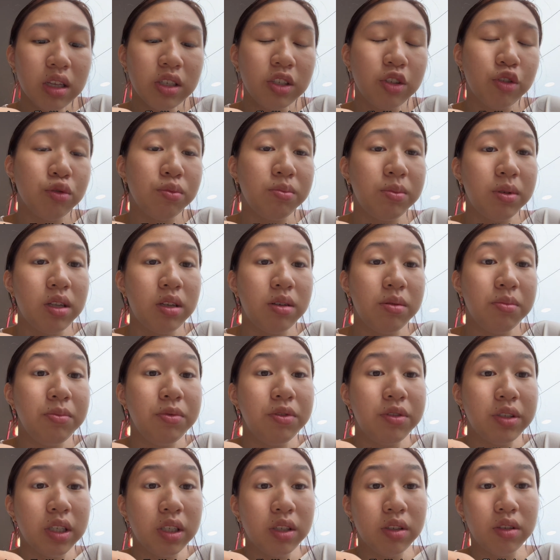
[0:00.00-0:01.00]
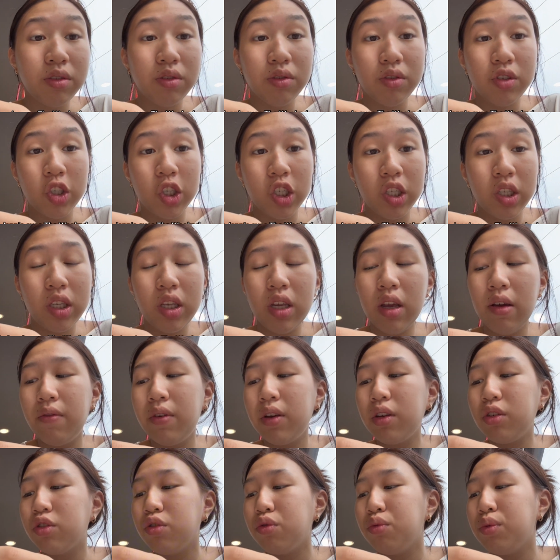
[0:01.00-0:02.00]
non mais la musique de Jenny
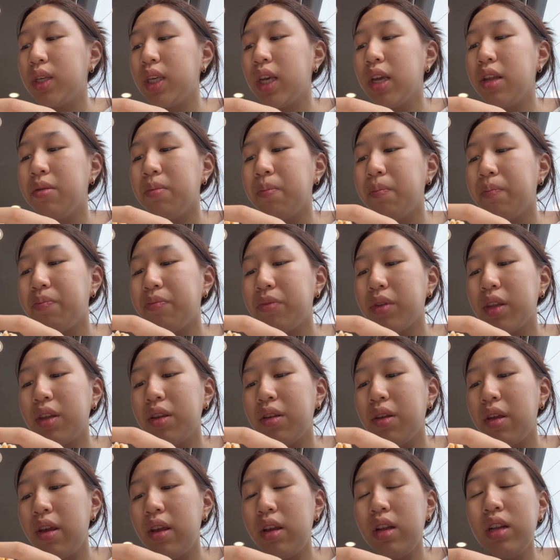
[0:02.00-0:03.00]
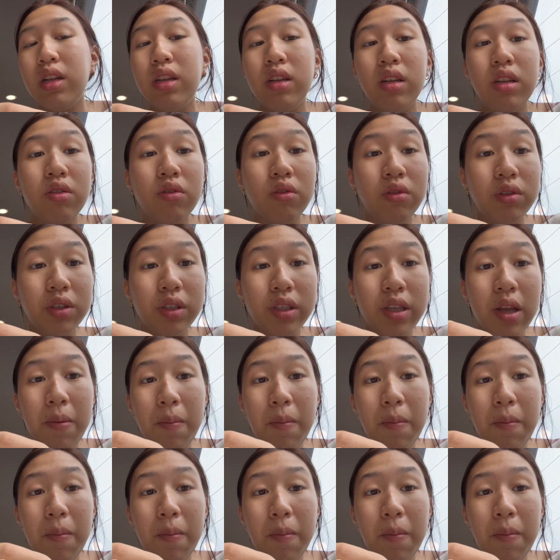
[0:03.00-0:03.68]
avec son thème et de Rose